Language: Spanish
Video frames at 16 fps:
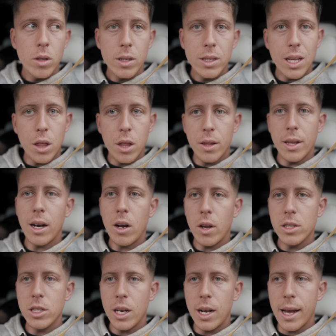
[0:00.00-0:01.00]
se encendieran
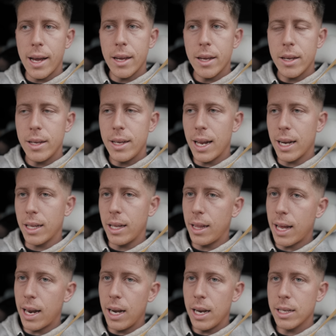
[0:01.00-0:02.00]
los Angel Light. y al
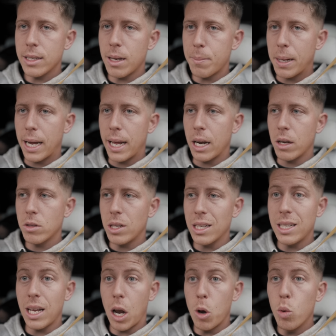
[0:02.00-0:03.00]
quitarla se apagaran. O sea,
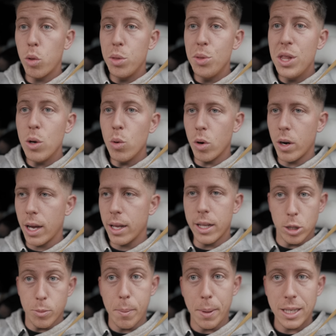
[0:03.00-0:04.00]
sea luz diurna.
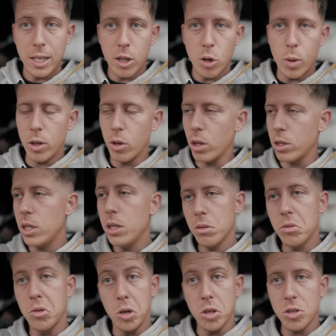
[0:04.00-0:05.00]
De hecho, me pasé TV y todo así,
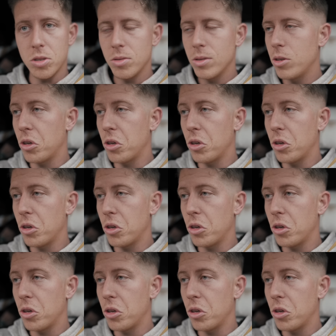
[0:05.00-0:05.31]
curioso.